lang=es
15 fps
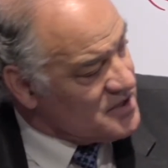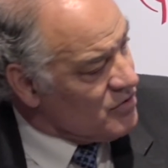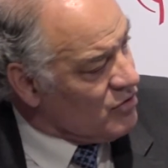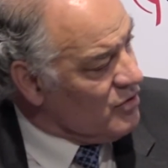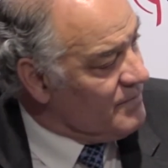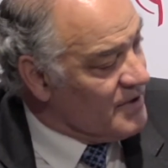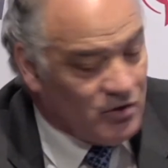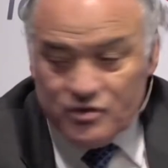
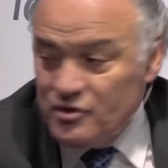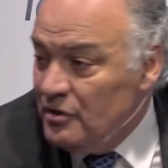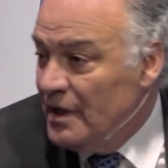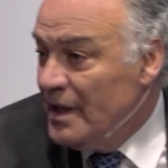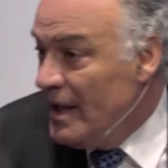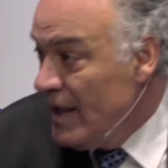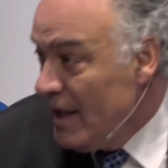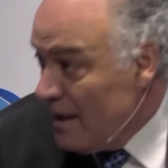todos menos yo,
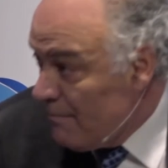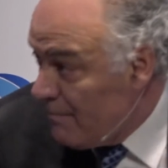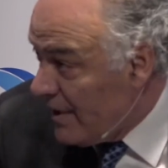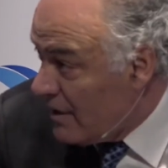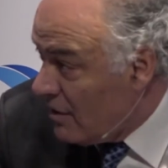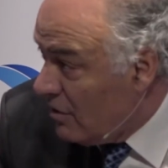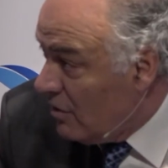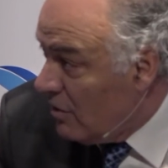
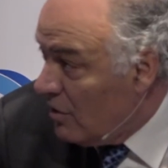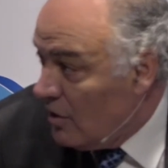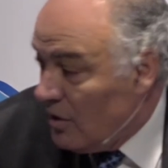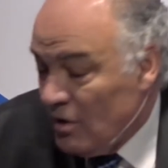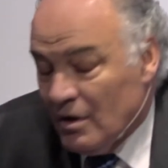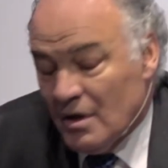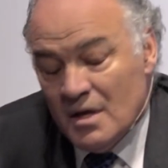pero,